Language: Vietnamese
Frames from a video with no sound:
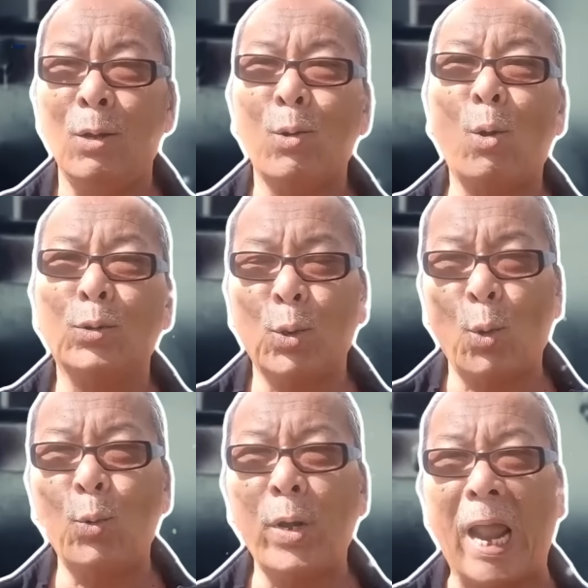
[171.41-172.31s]
con
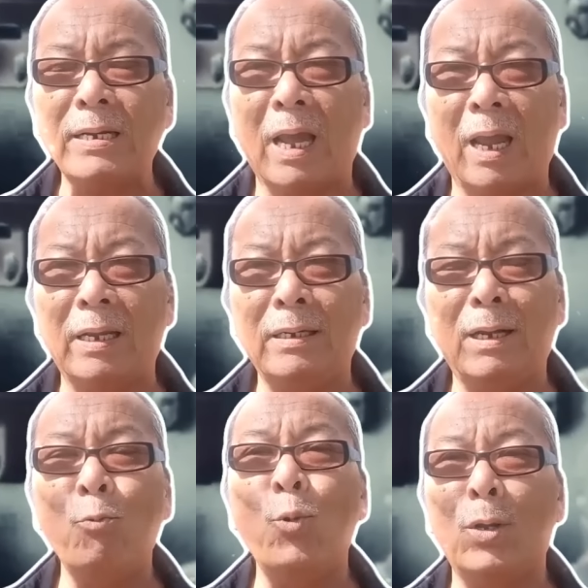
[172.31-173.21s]
số đáng kể
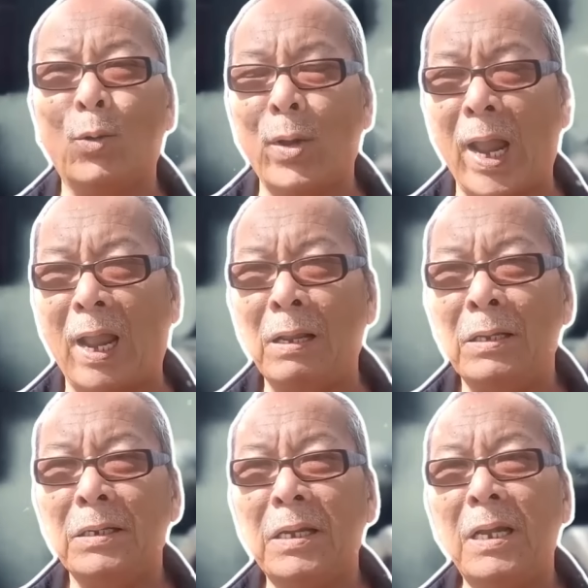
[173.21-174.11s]
nếu quân của Nga
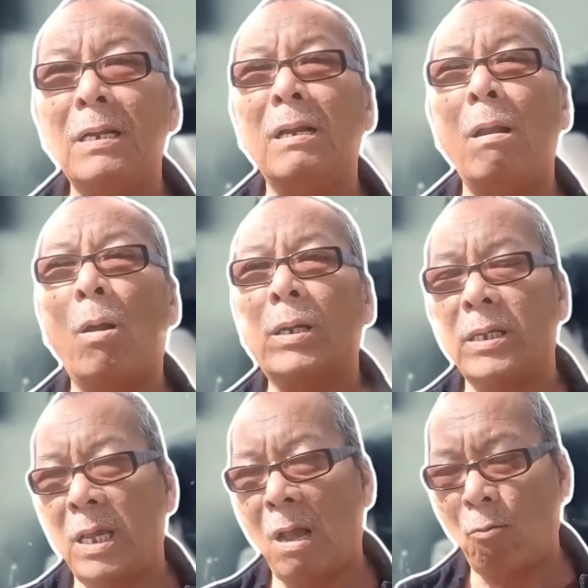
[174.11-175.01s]
khi lọt
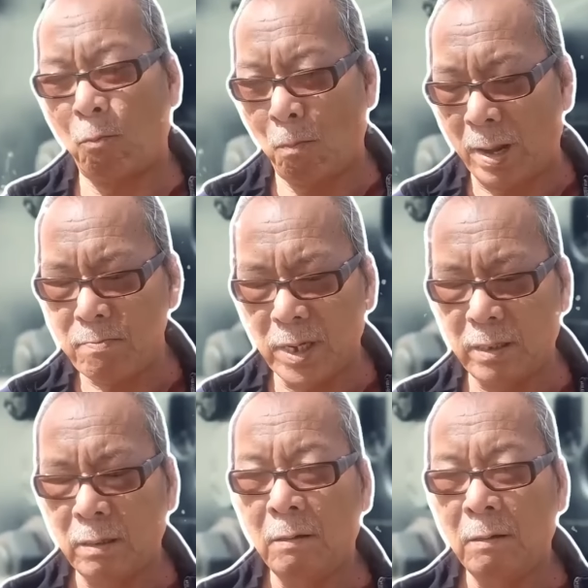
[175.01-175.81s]
vào bãi mìn